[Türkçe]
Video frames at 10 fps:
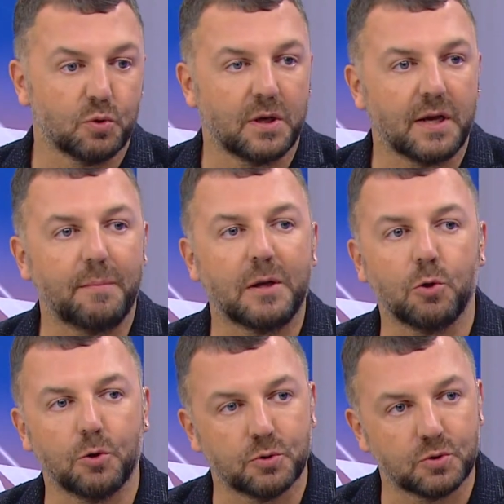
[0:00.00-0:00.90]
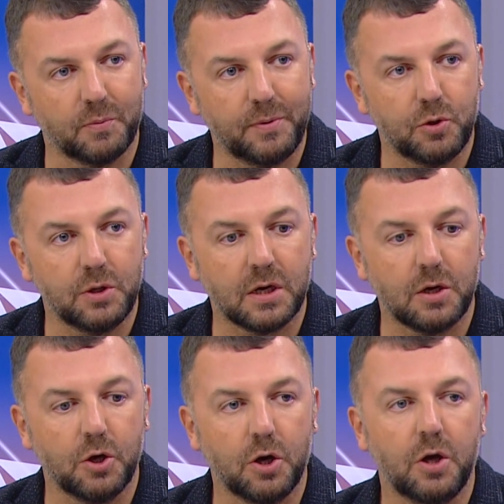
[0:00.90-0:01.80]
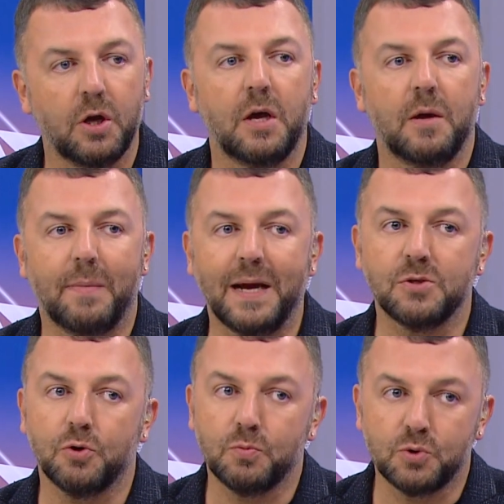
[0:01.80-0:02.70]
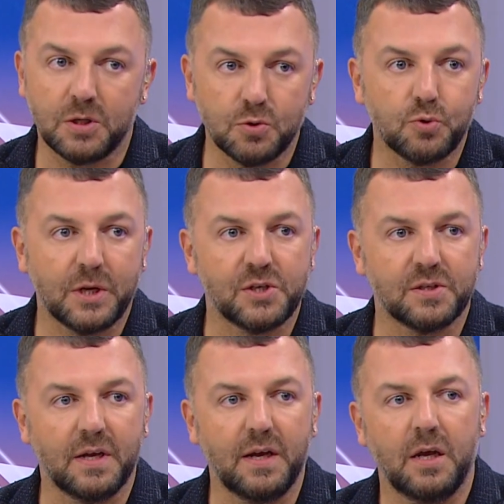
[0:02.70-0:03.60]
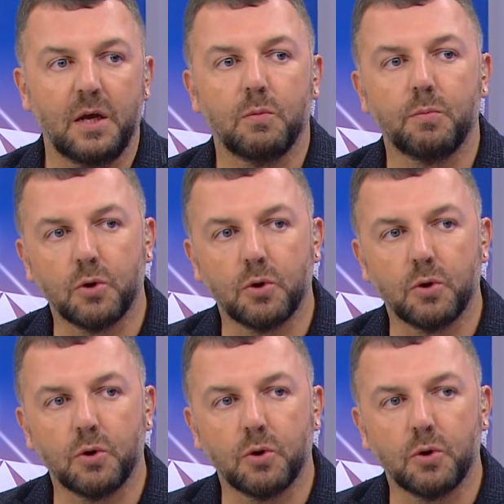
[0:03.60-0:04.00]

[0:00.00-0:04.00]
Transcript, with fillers: mutlaka bir kolonoskopi öneriliyor. Bence önümüzdeki süreçte bu